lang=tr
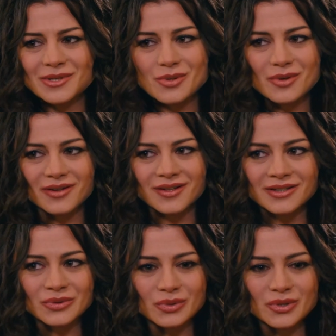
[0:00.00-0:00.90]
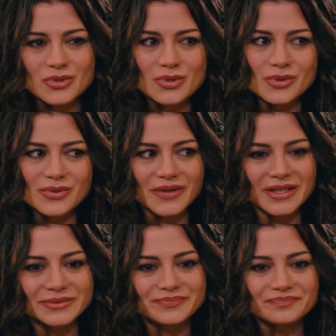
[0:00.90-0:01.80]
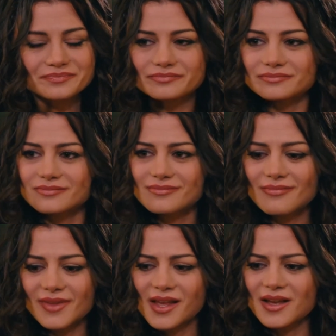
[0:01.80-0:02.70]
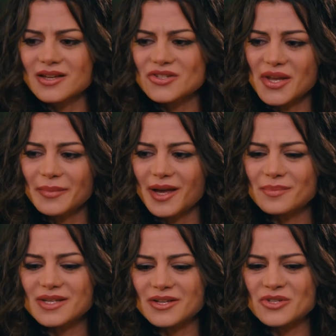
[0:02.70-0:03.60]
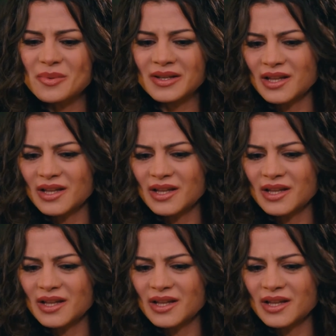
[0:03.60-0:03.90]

beri sokaklarda dolaşıyoruz falan. Şey mi yapsak acaba?